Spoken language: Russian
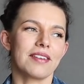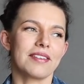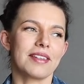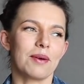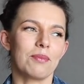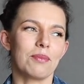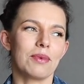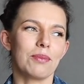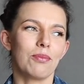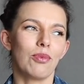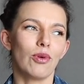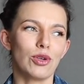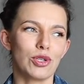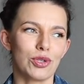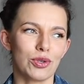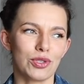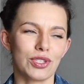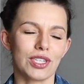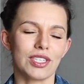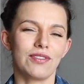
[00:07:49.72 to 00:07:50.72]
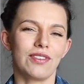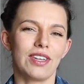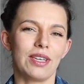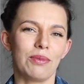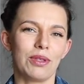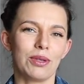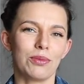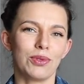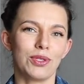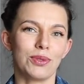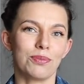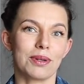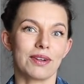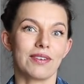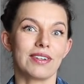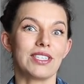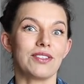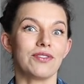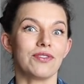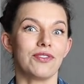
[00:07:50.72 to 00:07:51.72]
там мы большую часть времени будем
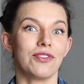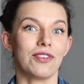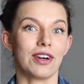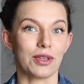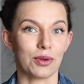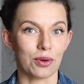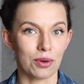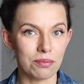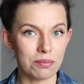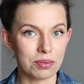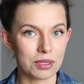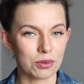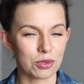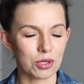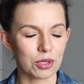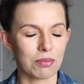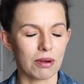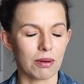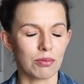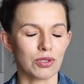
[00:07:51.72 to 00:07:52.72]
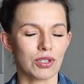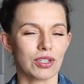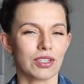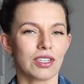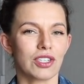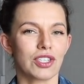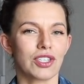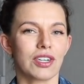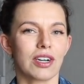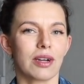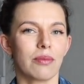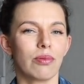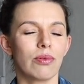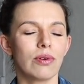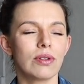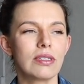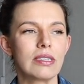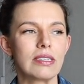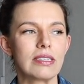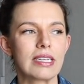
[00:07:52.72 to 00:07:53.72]
проводить вдвоем, потому что бабушка наша
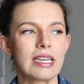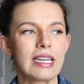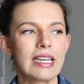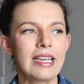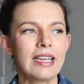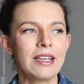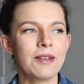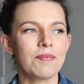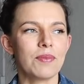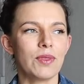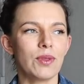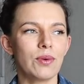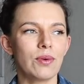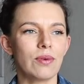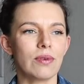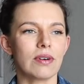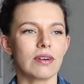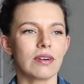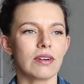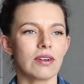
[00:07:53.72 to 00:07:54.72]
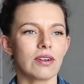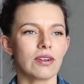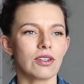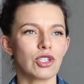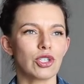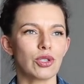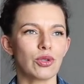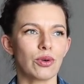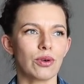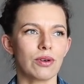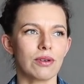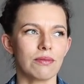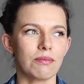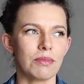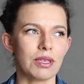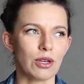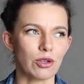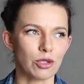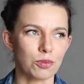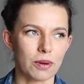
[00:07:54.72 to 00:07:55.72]
работает. Ну, что
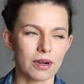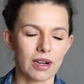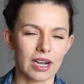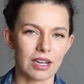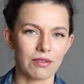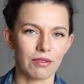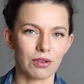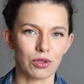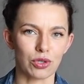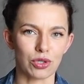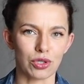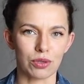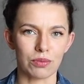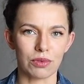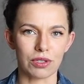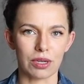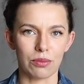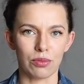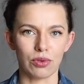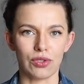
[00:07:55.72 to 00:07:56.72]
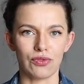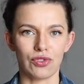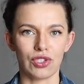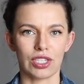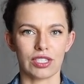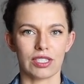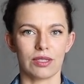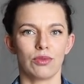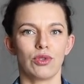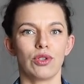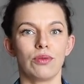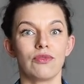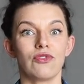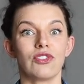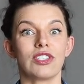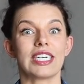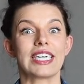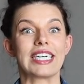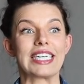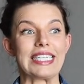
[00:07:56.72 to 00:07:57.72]
меня успокаивает, то что мы там будем в частном доме в
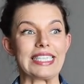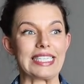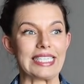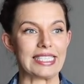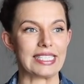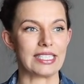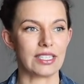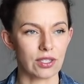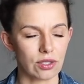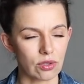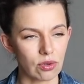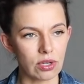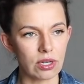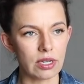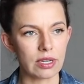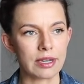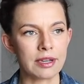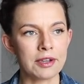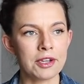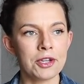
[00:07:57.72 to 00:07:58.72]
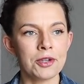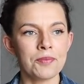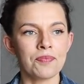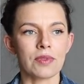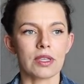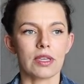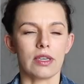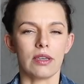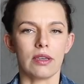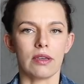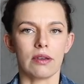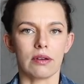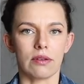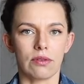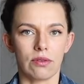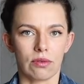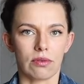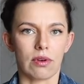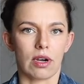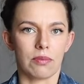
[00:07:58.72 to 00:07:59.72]
закрытой территории, и,
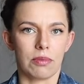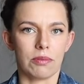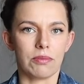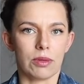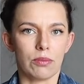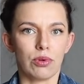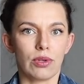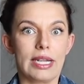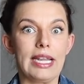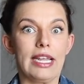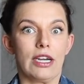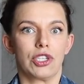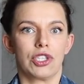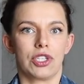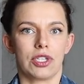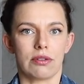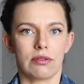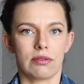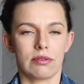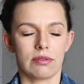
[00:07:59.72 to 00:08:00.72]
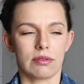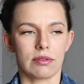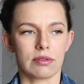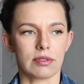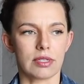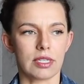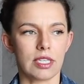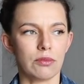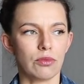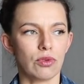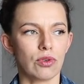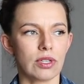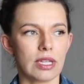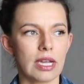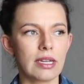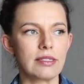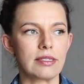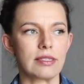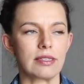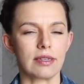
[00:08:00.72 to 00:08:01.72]
ну, как бы мне будет легче за ним
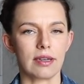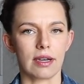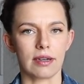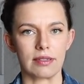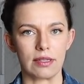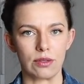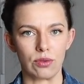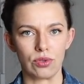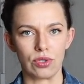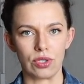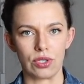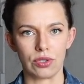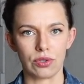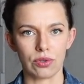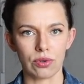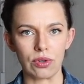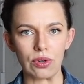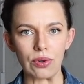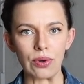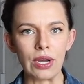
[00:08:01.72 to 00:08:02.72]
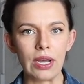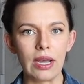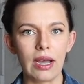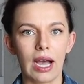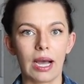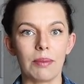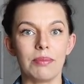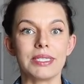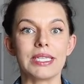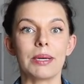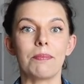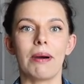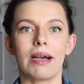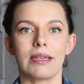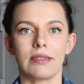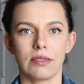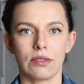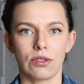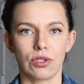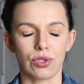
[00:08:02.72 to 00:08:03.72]
угнаться и как-то эту территорию
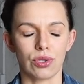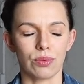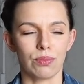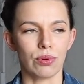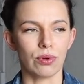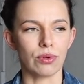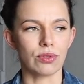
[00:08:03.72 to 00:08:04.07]
обезопасить, чтобы